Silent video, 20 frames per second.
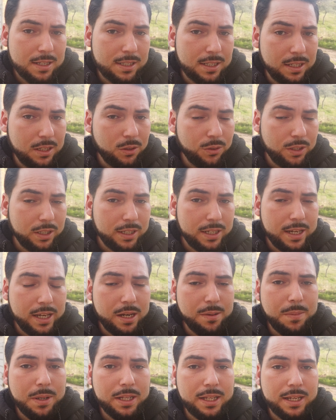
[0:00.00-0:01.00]
Si no te
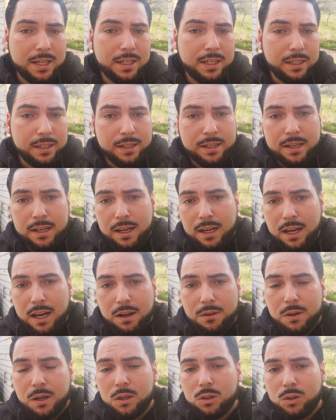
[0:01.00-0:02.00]
quiere matar, lo
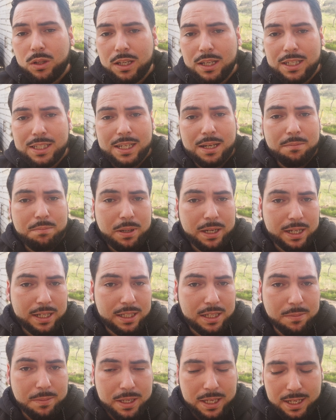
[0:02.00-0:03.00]
va a utilizar para
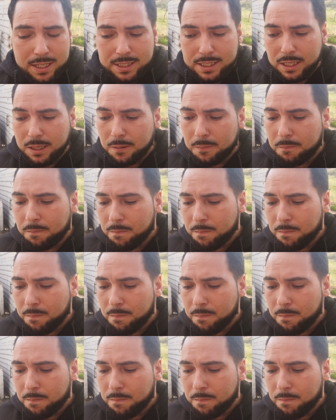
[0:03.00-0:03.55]
intimidarte.